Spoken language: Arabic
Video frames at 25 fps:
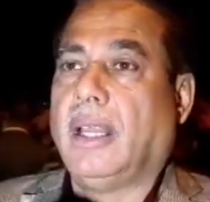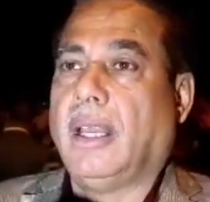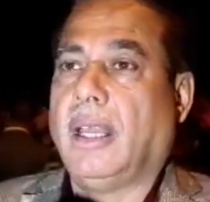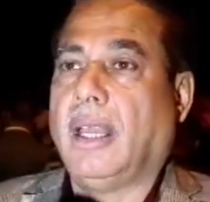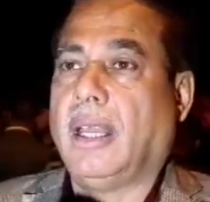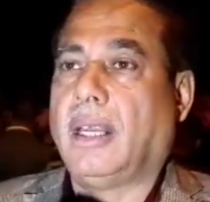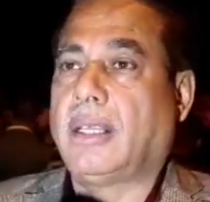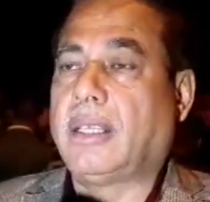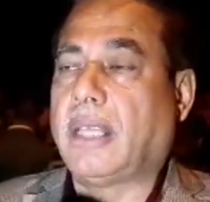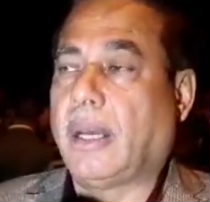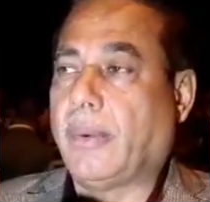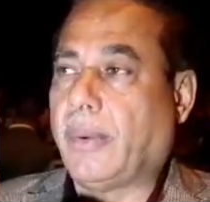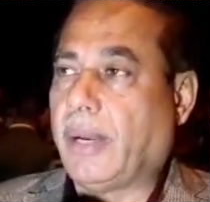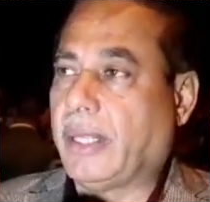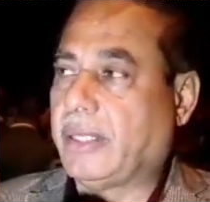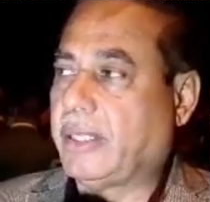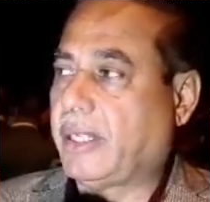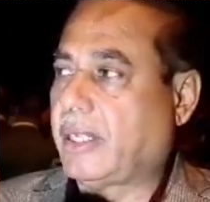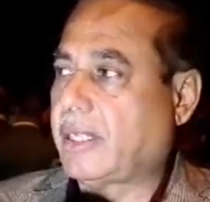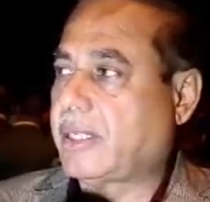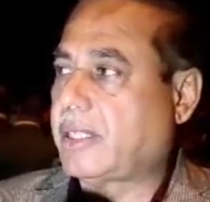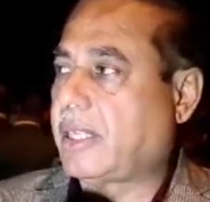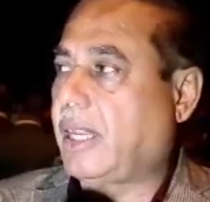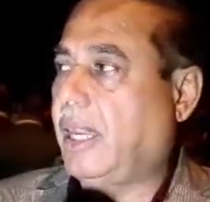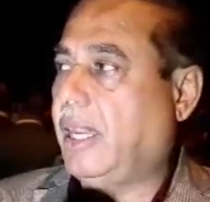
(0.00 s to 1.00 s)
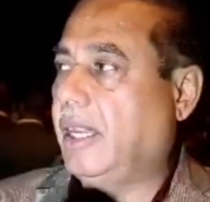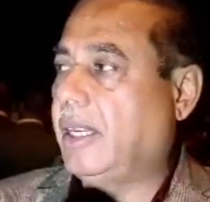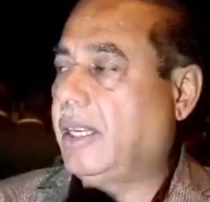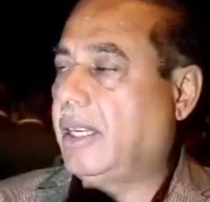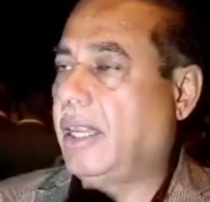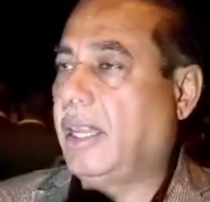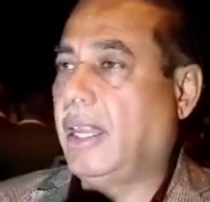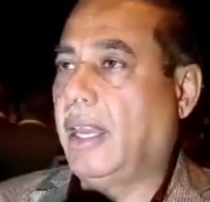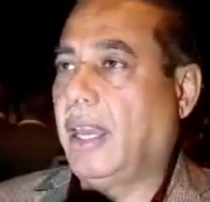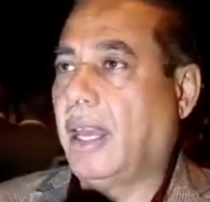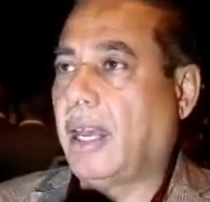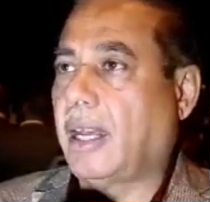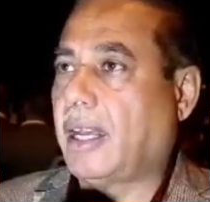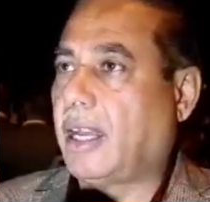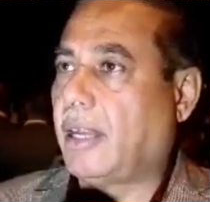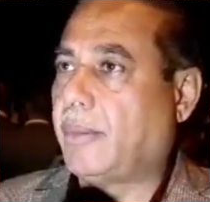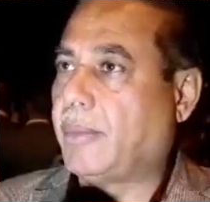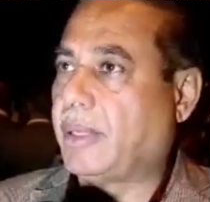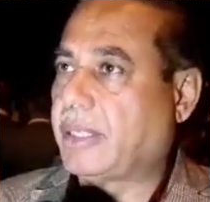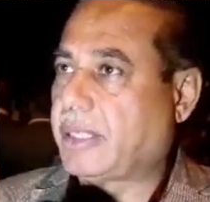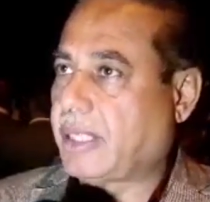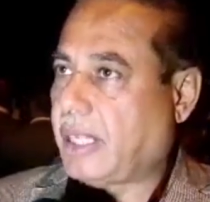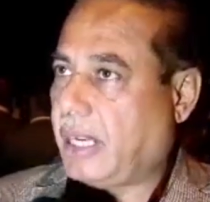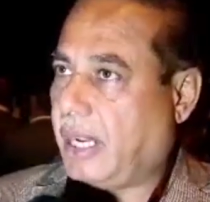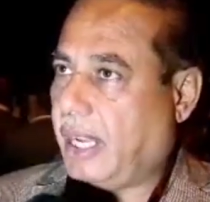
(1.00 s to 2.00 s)
وكوادر الصحيه
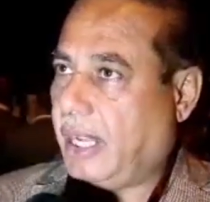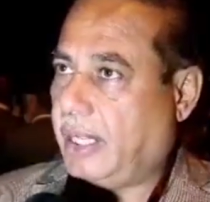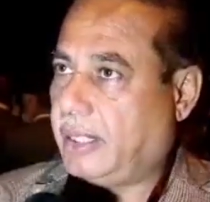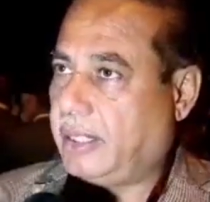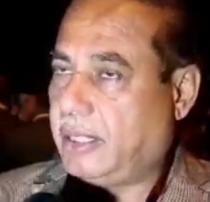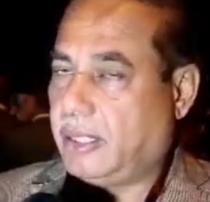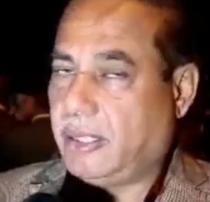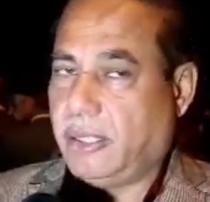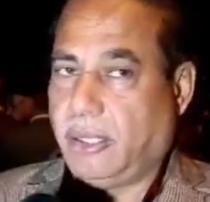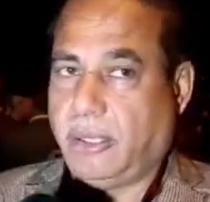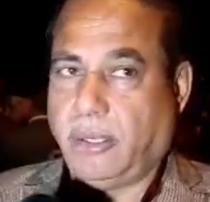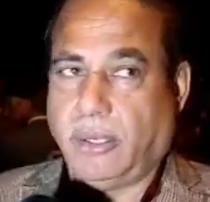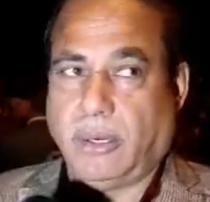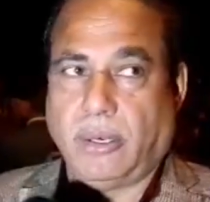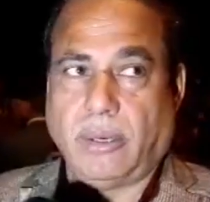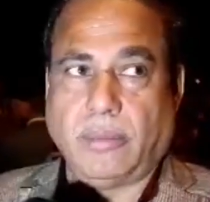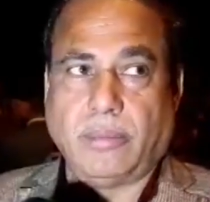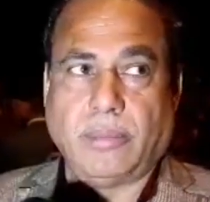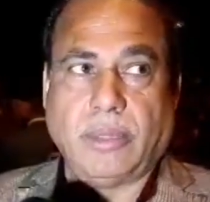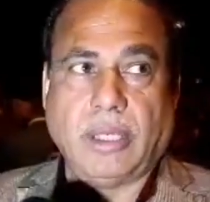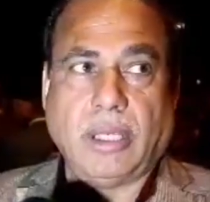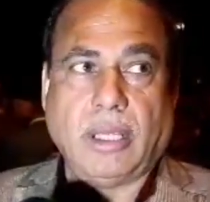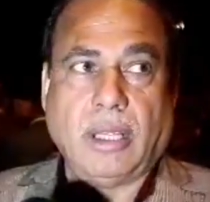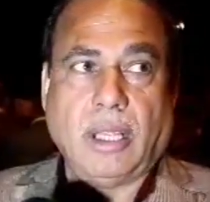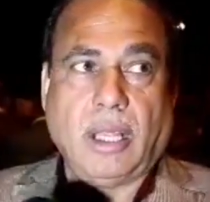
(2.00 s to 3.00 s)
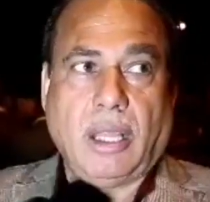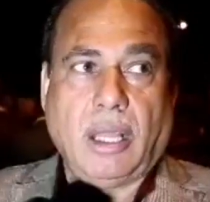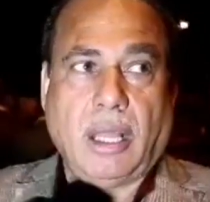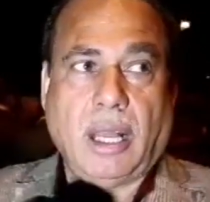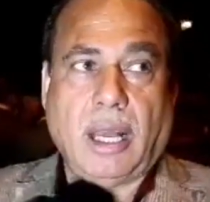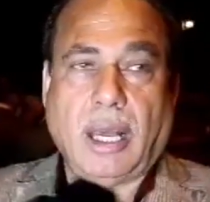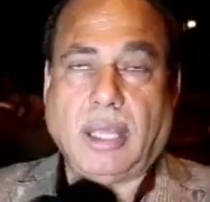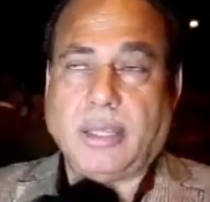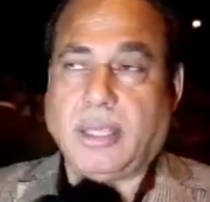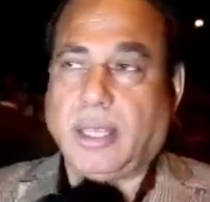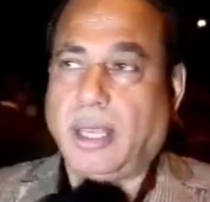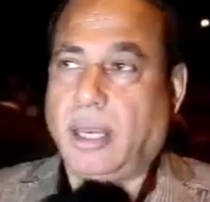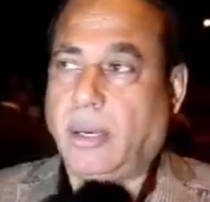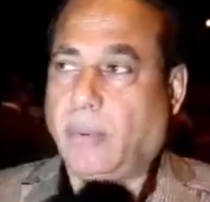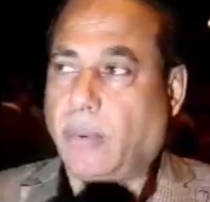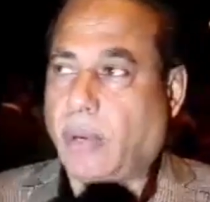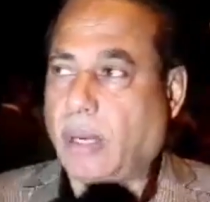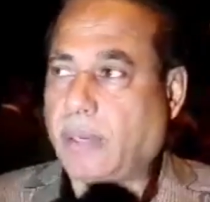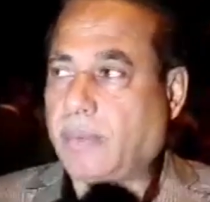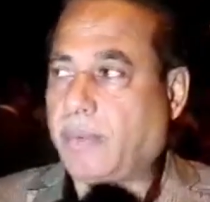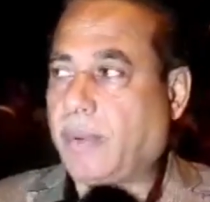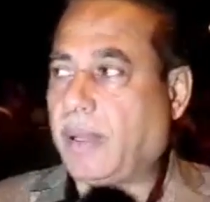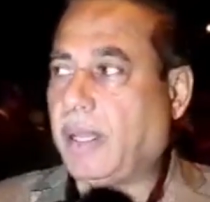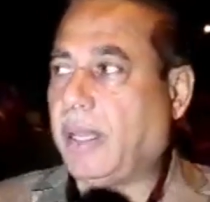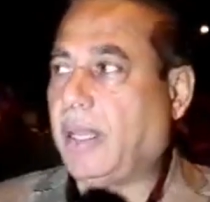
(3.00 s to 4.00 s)
اقامت صلاح الدين اليوم هذه
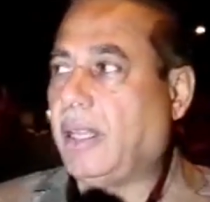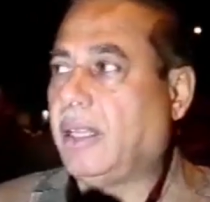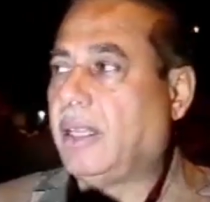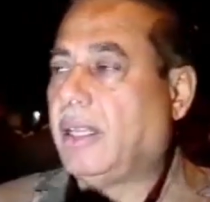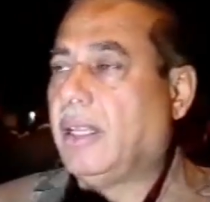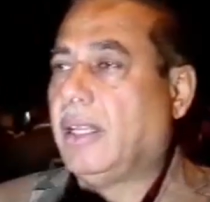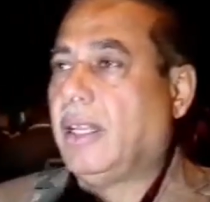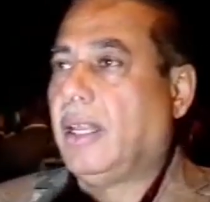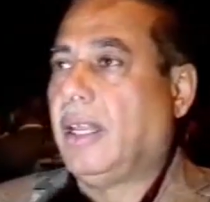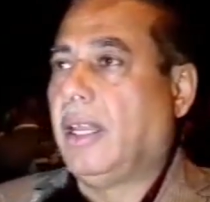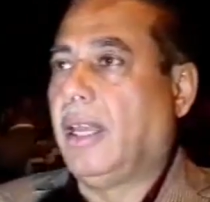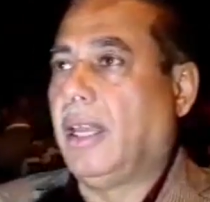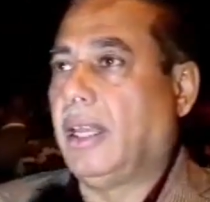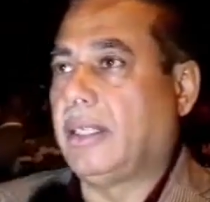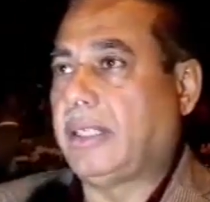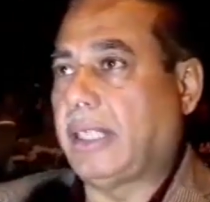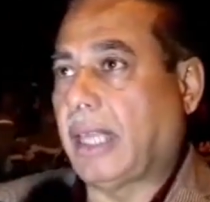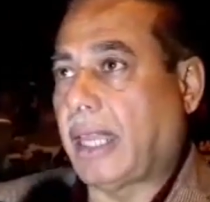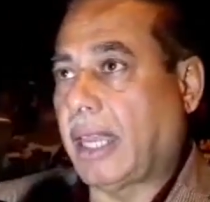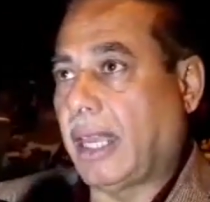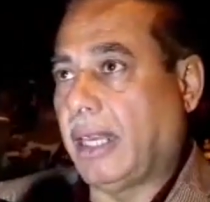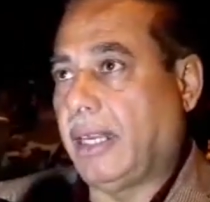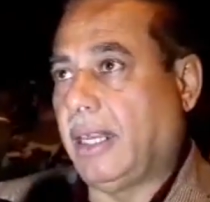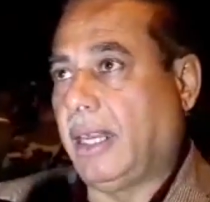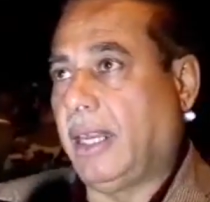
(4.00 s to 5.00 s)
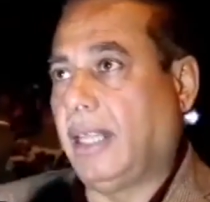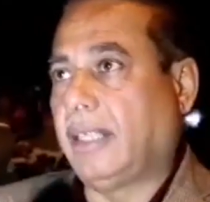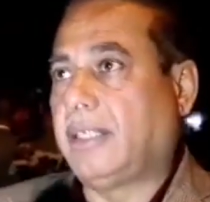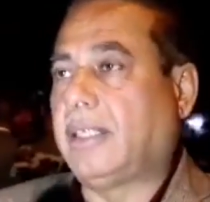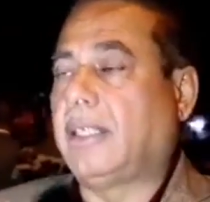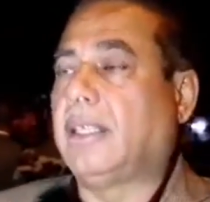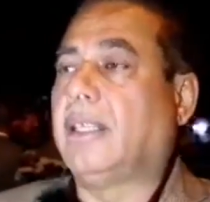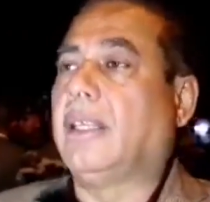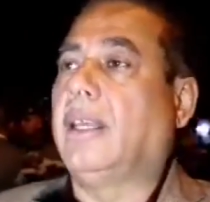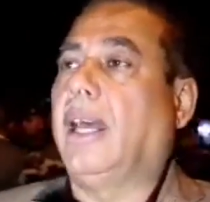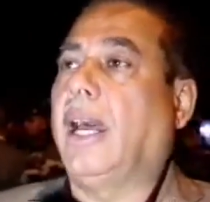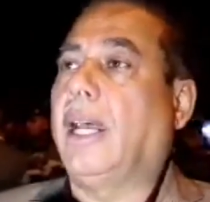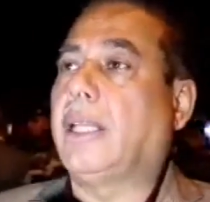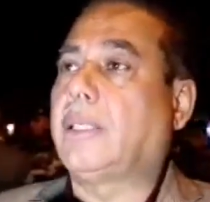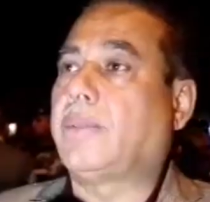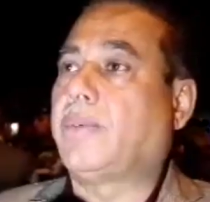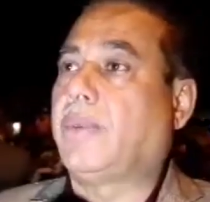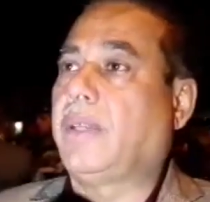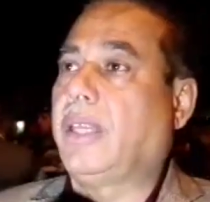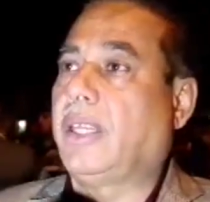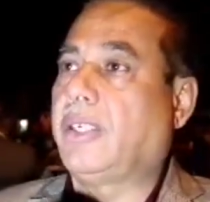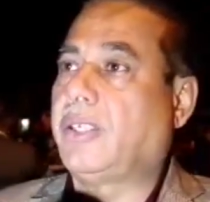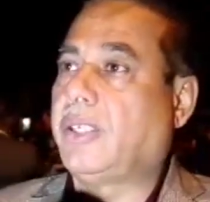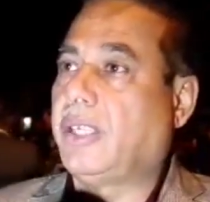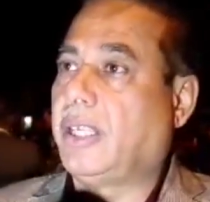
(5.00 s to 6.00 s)
الوقفه آه، تخللت
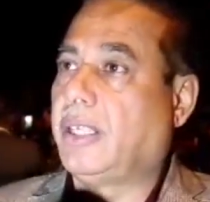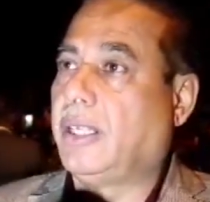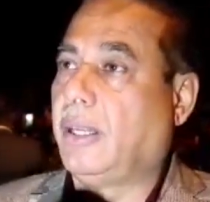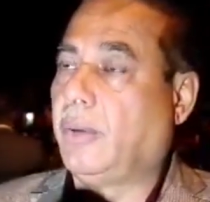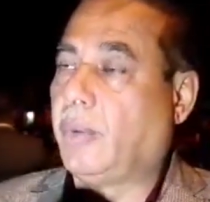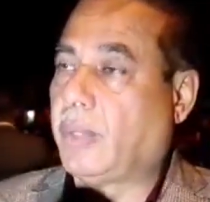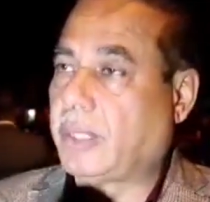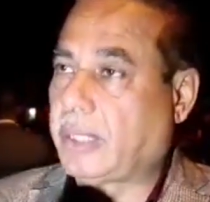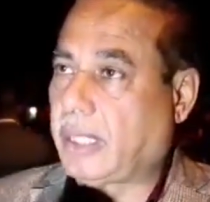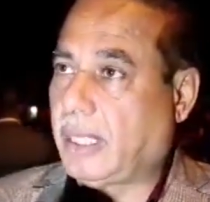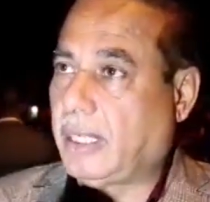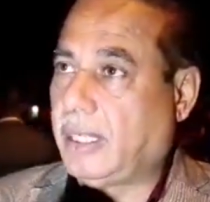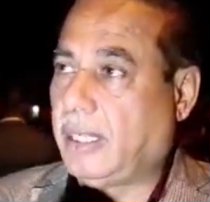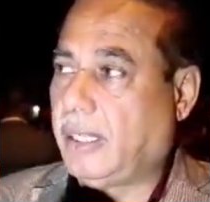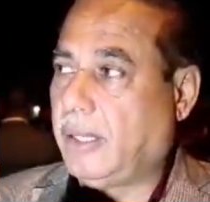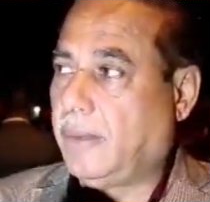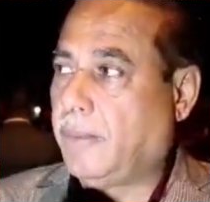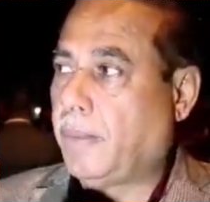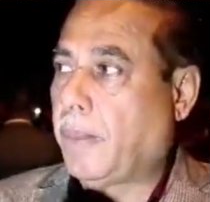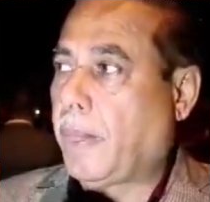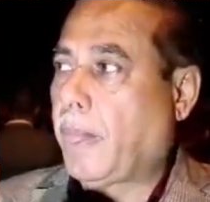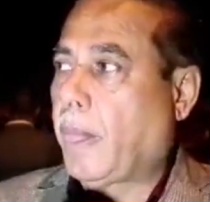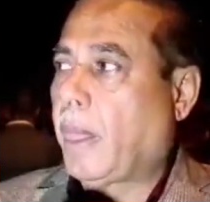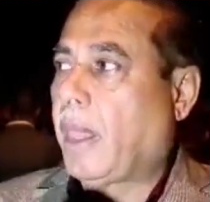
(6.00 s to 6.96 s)
عزف النشيد الوطني